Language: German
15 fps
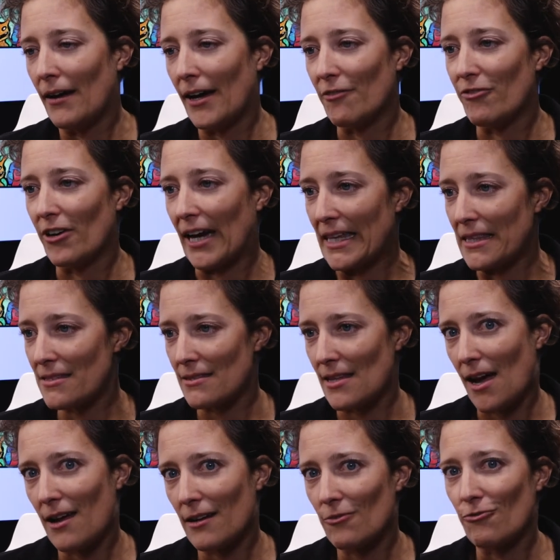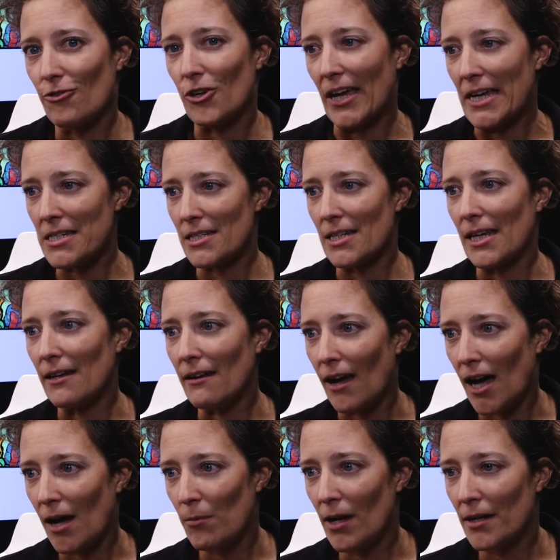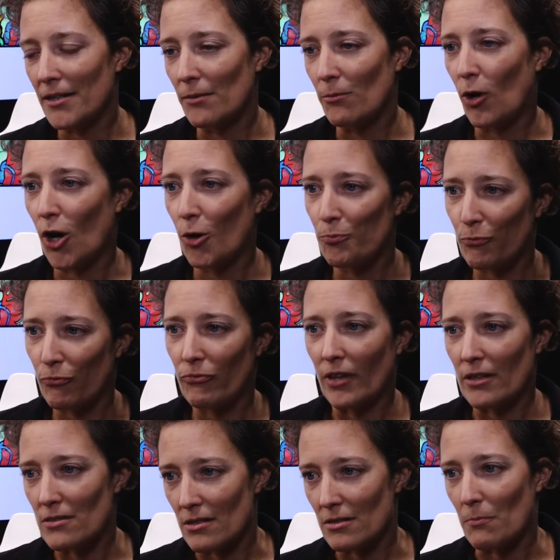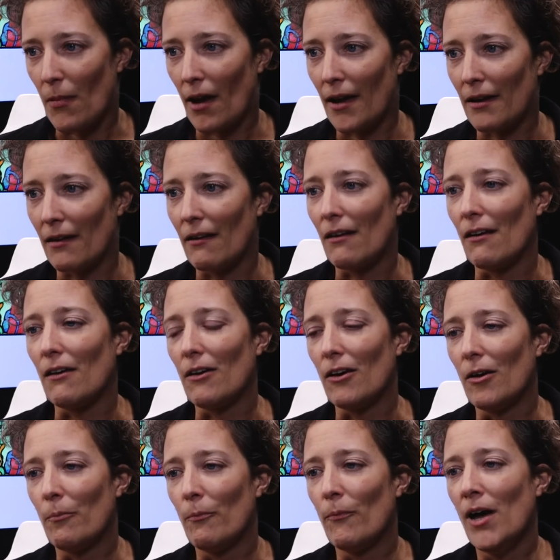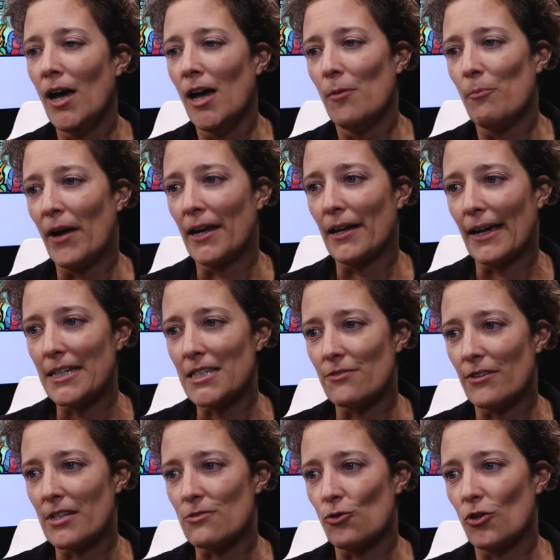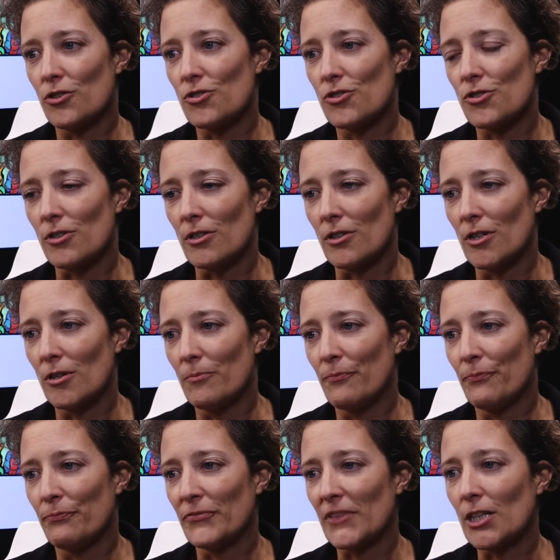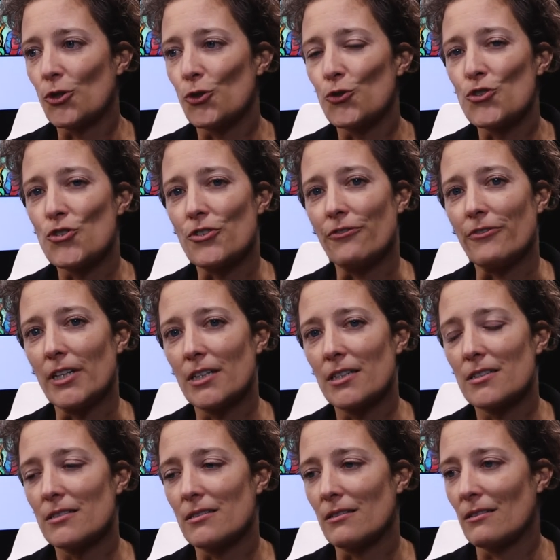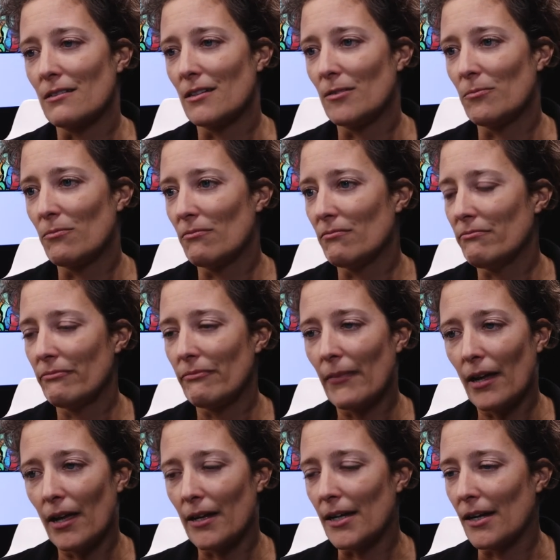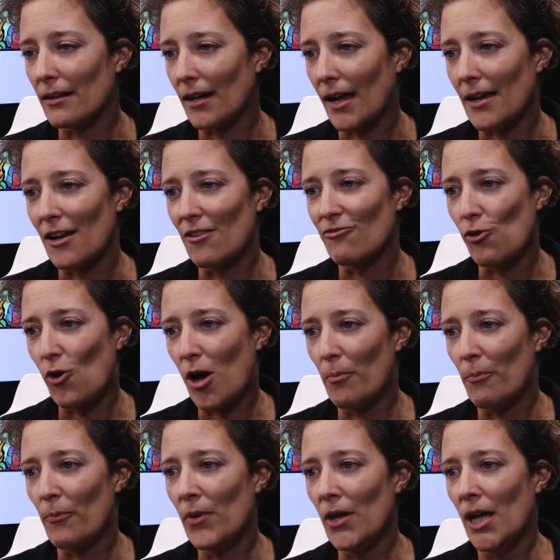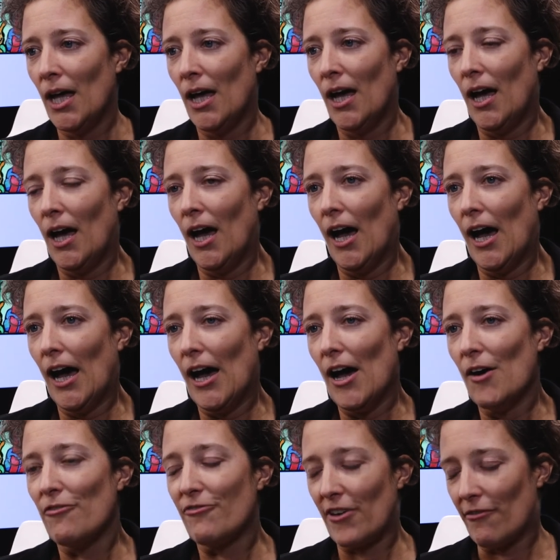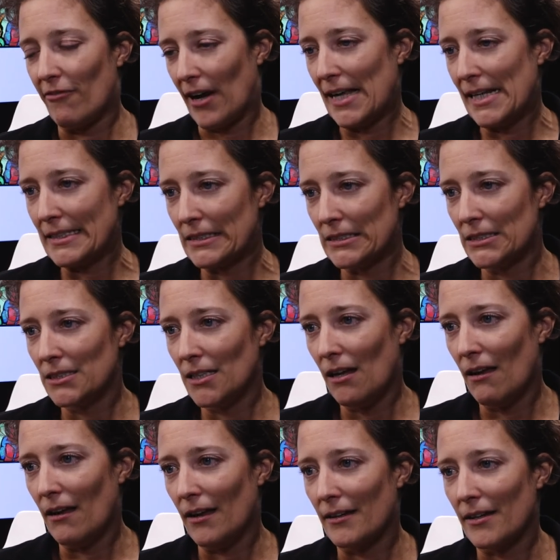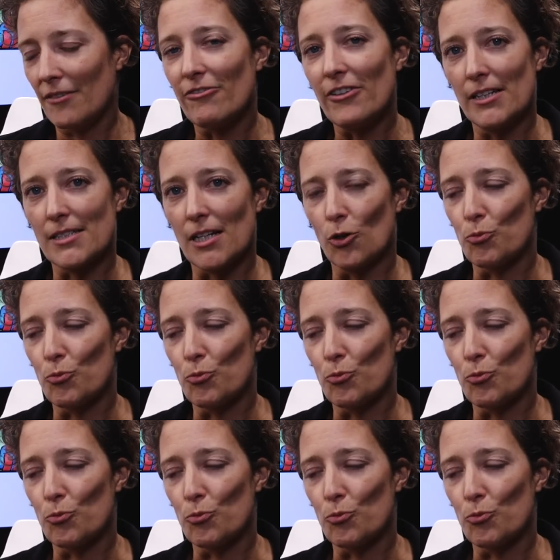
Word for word: Referenzdaten von Rechteinhabern, die behaupten, das ist mein, ähm, mein Recht, was dort ähm, genutzt wird, ähm, in irgendeiner Form verwalten, in die Filter